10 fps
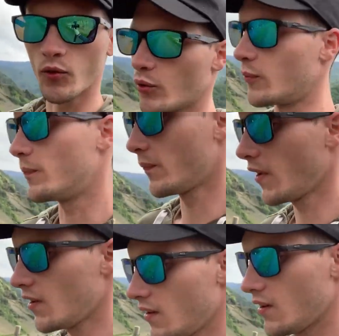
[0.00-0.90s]
so rum.
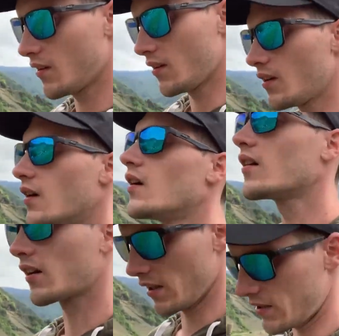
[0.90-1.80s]
Von Altenaar
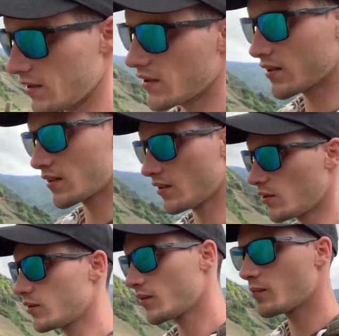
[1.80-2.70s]
bis Richtig, Bad
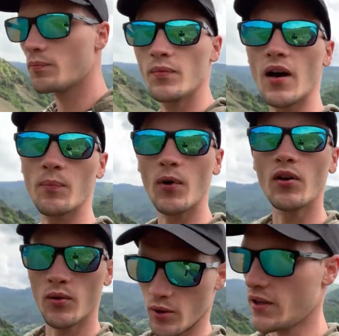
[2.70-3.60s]
genau. 9a,
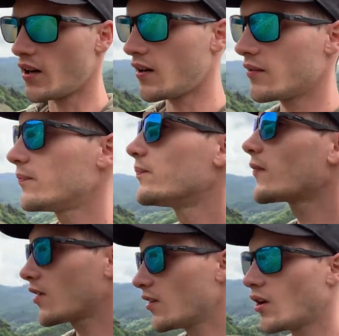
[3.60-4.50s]
Ahrweiler.
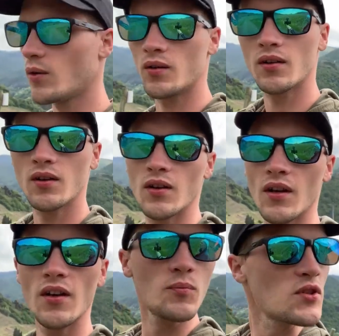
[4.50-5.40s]
Genau.
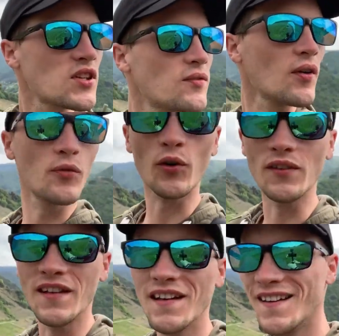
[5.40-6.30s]
Bisschen verwirrend,